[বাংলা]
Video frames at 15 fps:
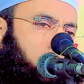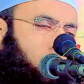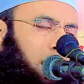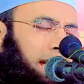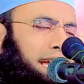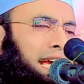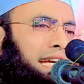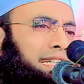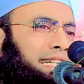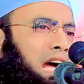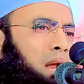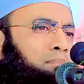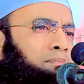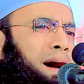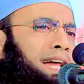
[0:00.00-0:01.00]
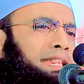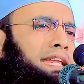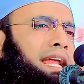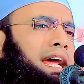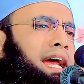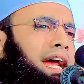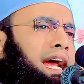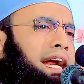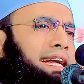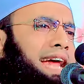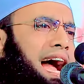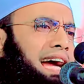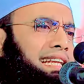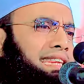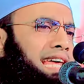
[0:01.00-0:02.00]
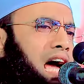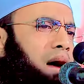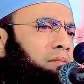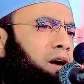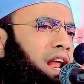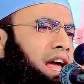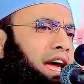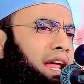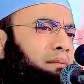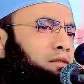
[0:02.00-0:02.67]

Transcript: ওই খ্রিস্টান পাত্রী ডাকতে বলে